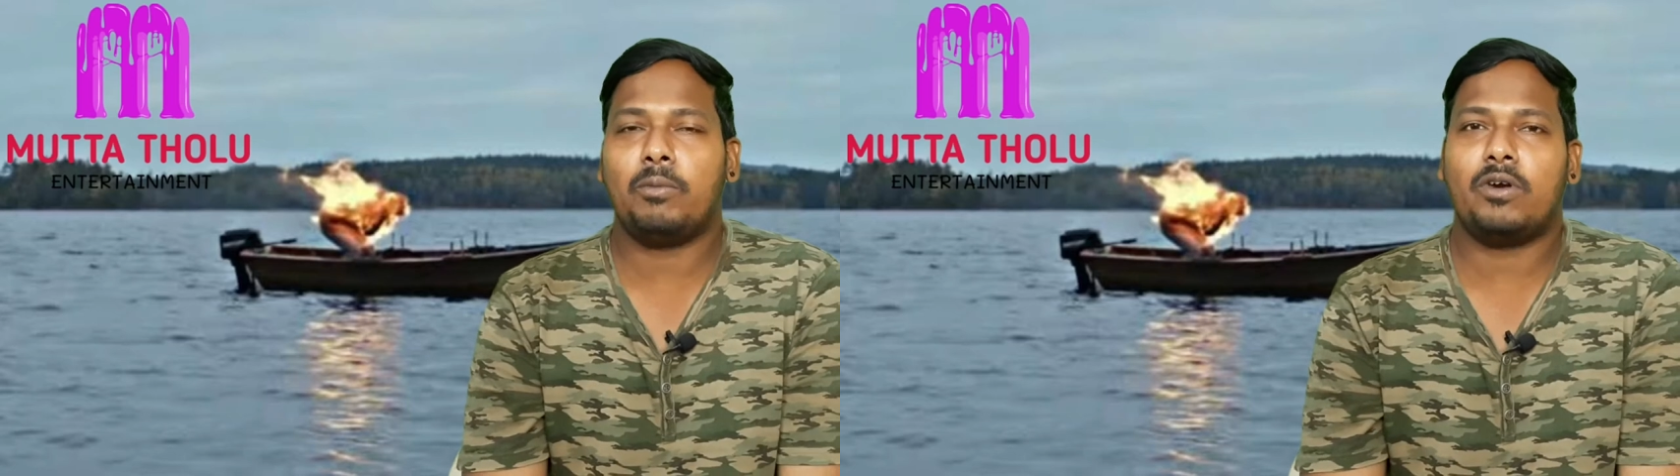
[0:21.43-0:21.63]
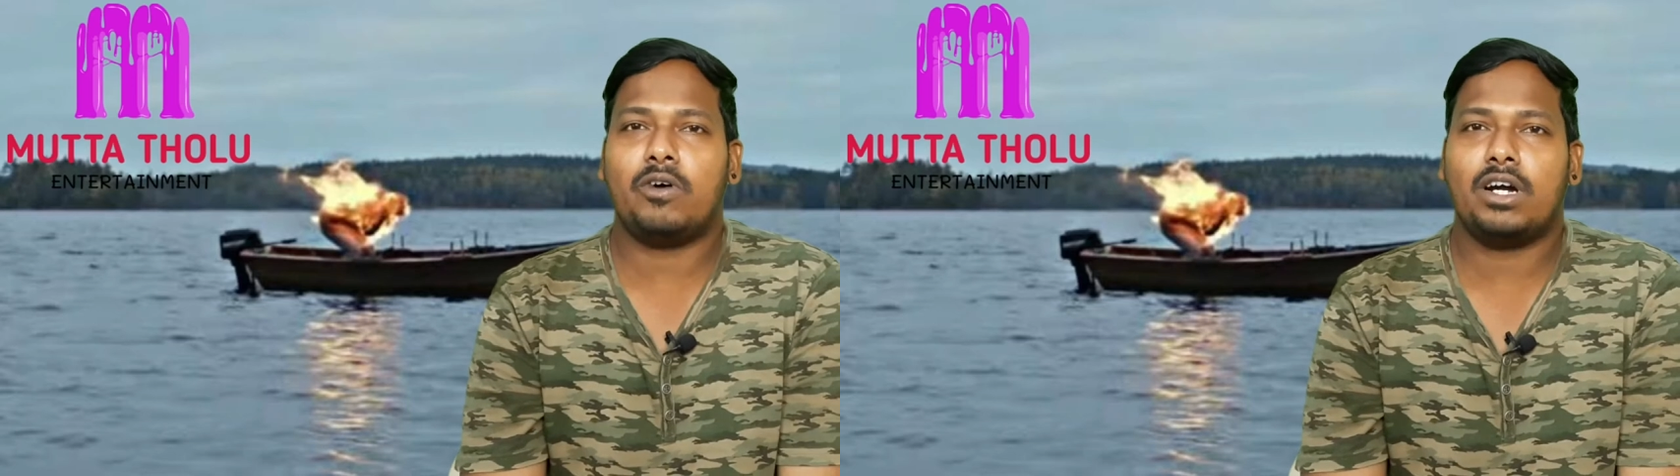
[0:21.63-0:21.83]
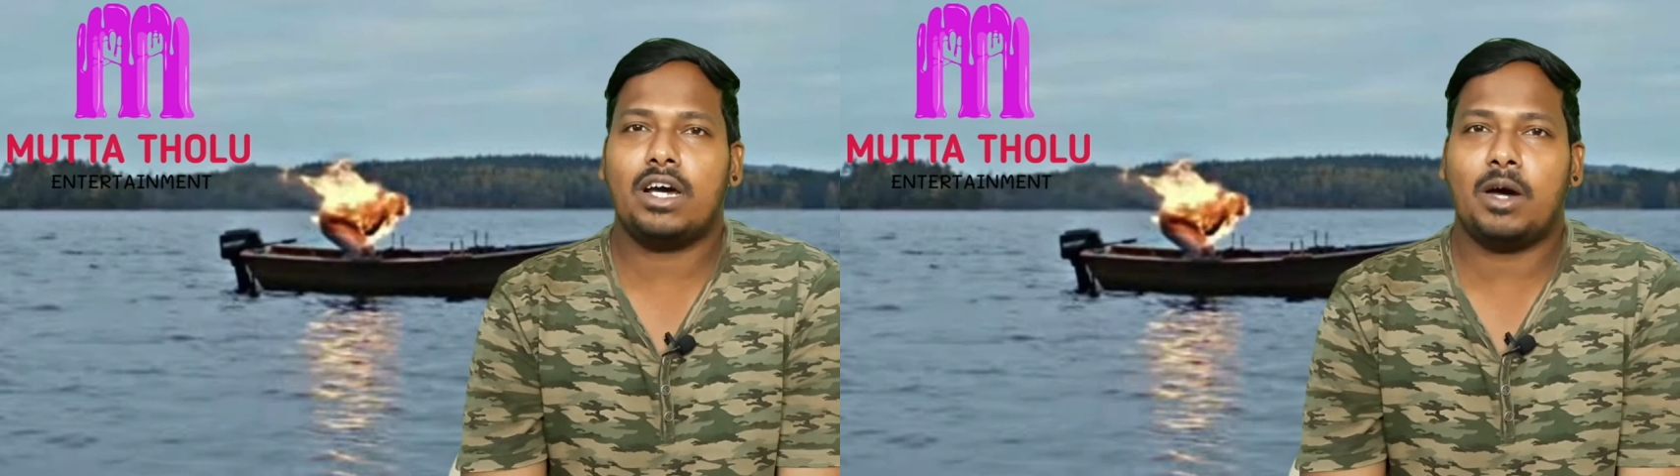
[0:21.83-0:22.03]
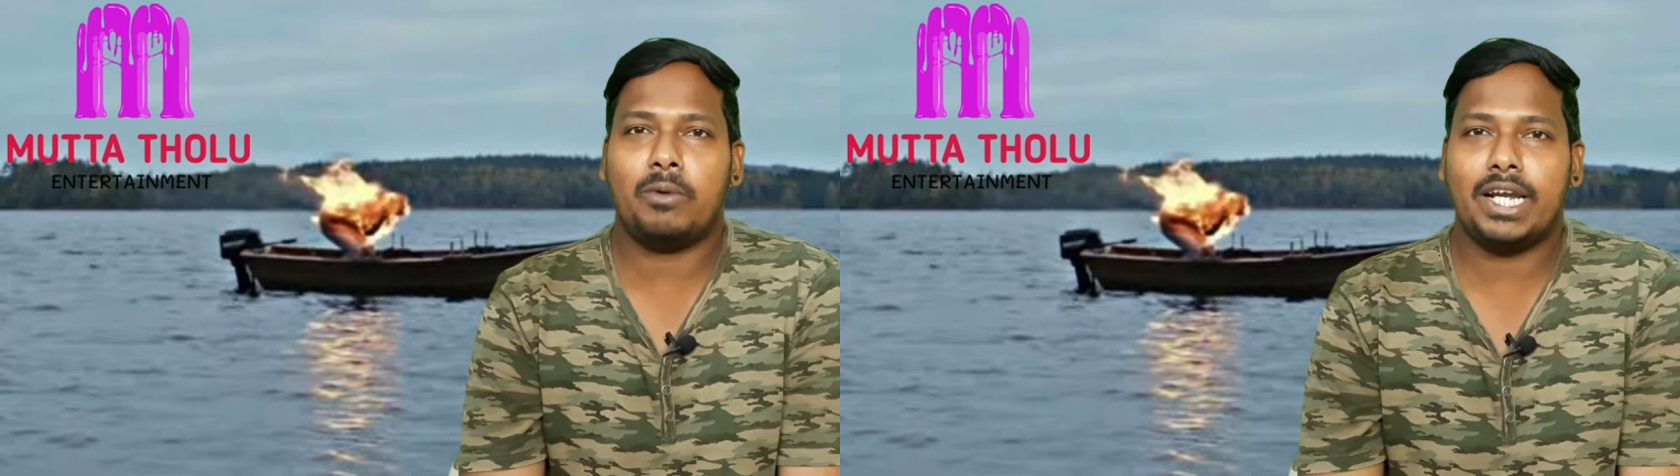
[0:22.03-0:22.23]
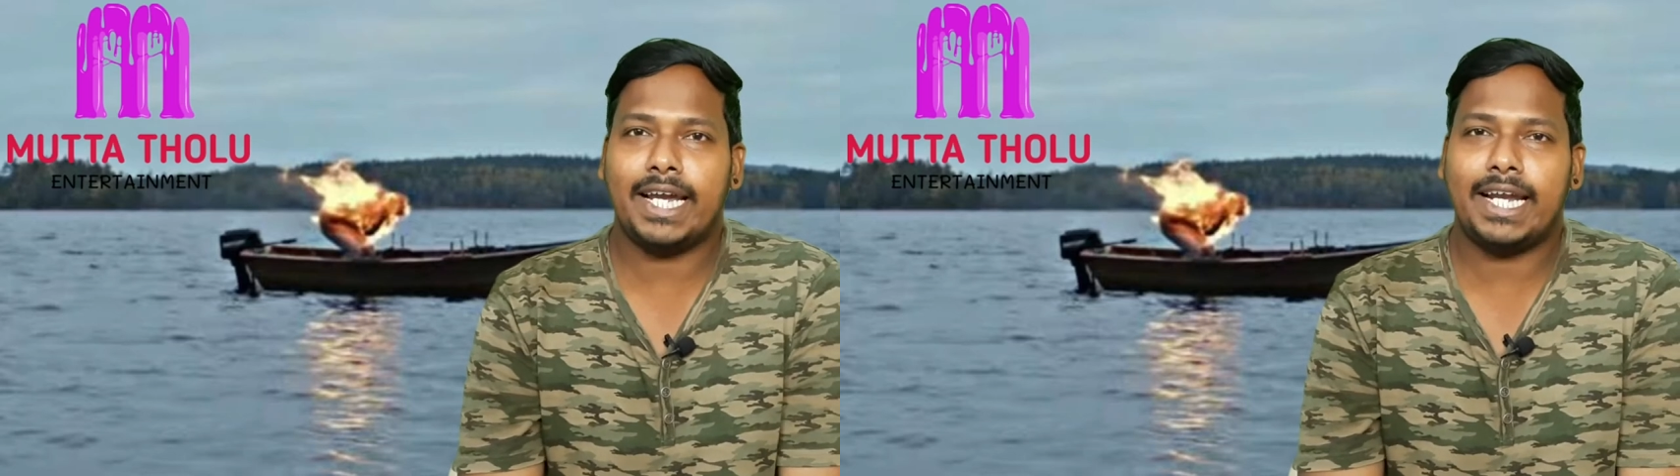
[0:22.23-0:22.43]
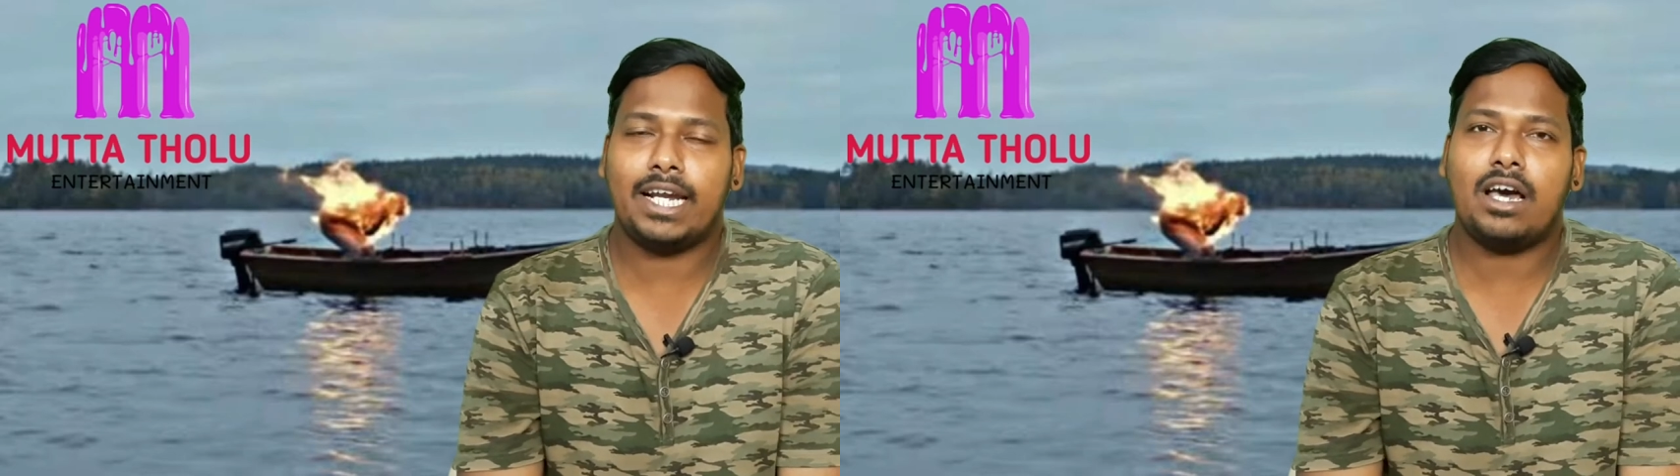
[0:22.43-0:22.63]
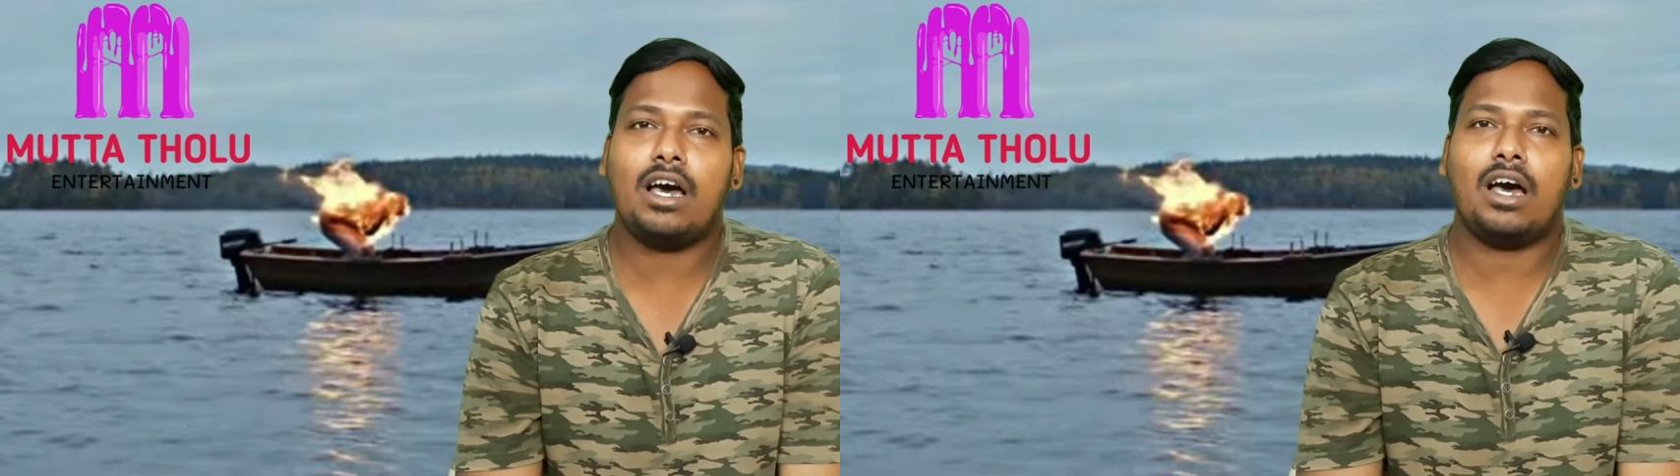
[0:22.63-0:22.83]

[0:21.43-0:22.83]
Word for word: பண்ணுவாங்க அப்படின்னு கேட்டிங்கன்னா